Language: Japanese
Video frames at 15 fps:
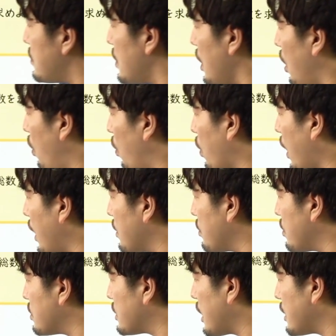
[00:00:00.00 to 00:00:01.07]
他
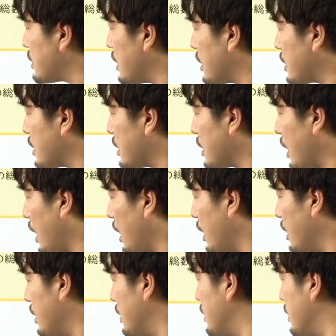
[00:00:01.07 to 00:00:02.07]
の座席が